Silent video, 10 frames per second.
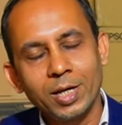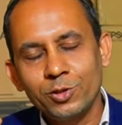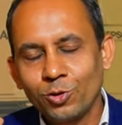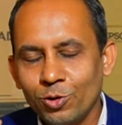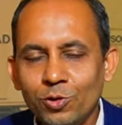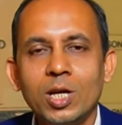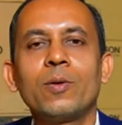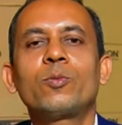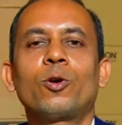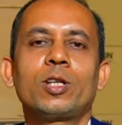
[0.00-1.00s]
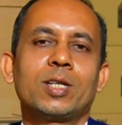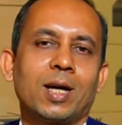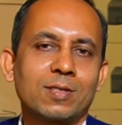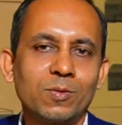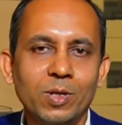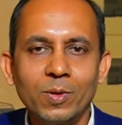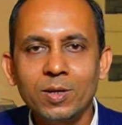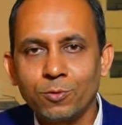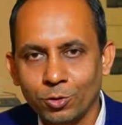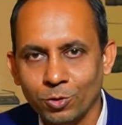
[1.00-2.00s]
এই জন্যই আমি বলি যে হাসান ভাই
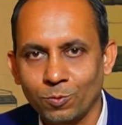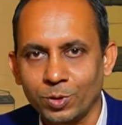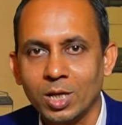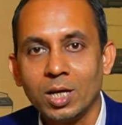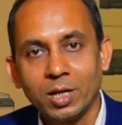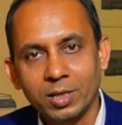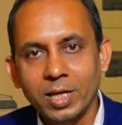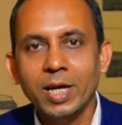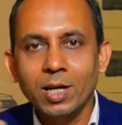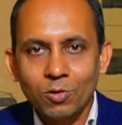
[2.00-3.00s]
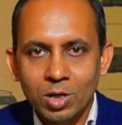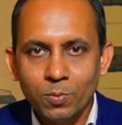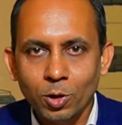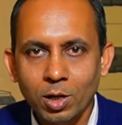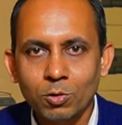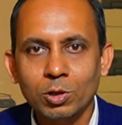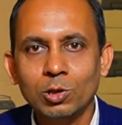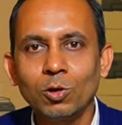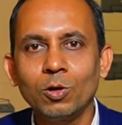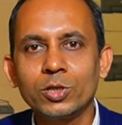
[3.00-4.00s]
মানে ফটোকপি এটা এই কারণে বলার
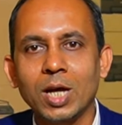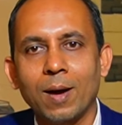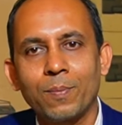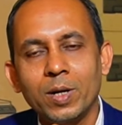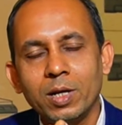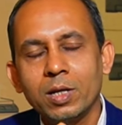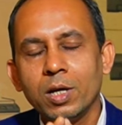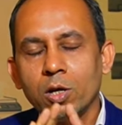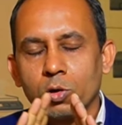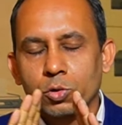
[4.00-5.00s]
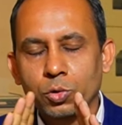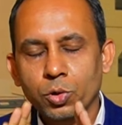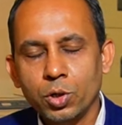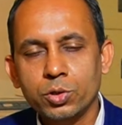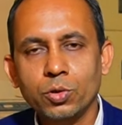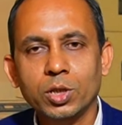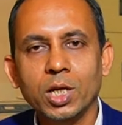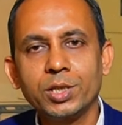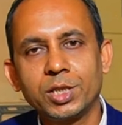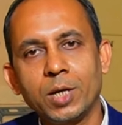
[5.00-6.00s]
অর্থ হলো যে আপনার সহজ
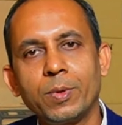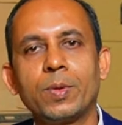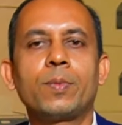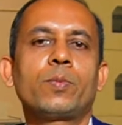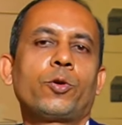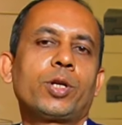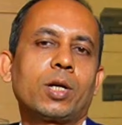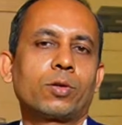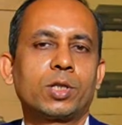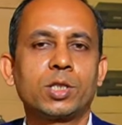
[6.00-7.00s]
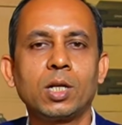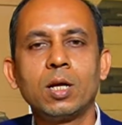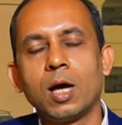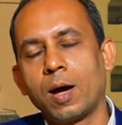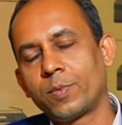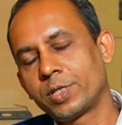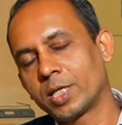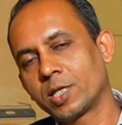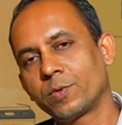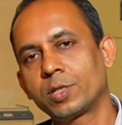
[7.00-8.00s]
যেভাবে আপনি পরীক্ষা করতে চান আপনি
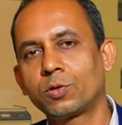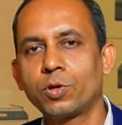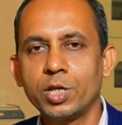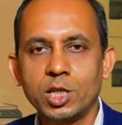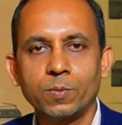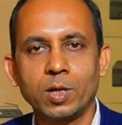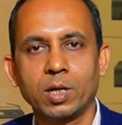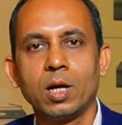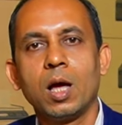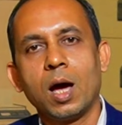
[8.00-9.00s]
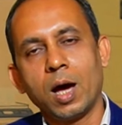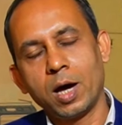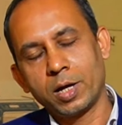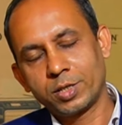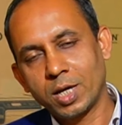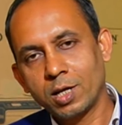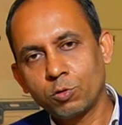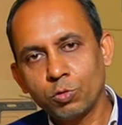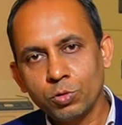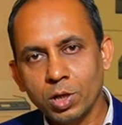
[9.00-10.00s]
যাচাই বাছাই করে নিতে পারেন আর যারা
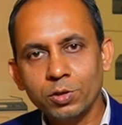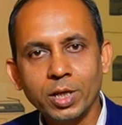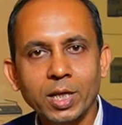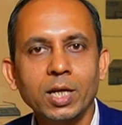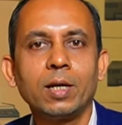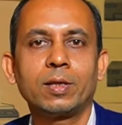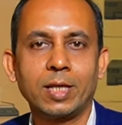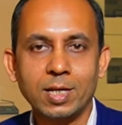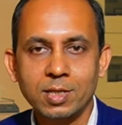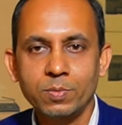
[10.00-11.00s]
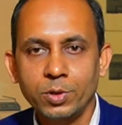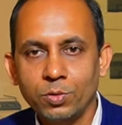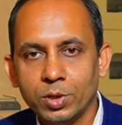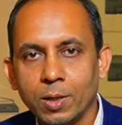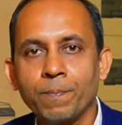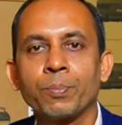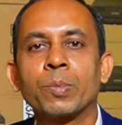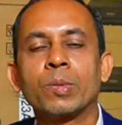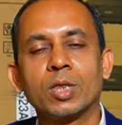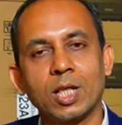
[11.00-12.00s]
দূর দূরান্ত থেকে দেখছেন ভিডিওটা
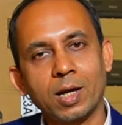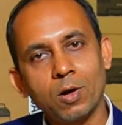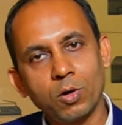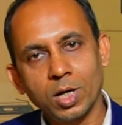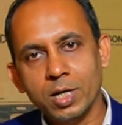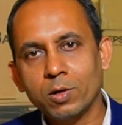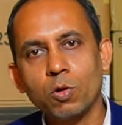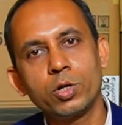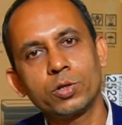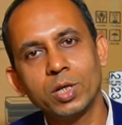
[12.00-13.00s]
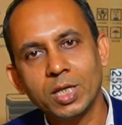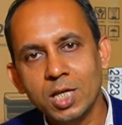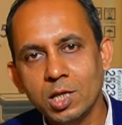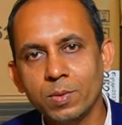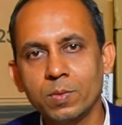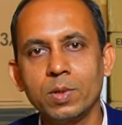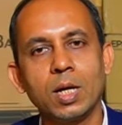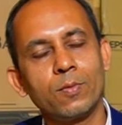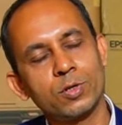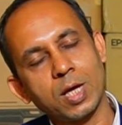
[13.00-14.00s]
তারা অনলাইনে কন্ডিশনে কিনতে পারবেন
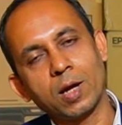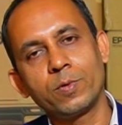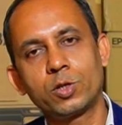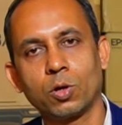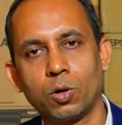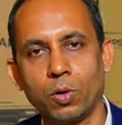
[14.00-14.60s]
এবং সার্ভিস সহ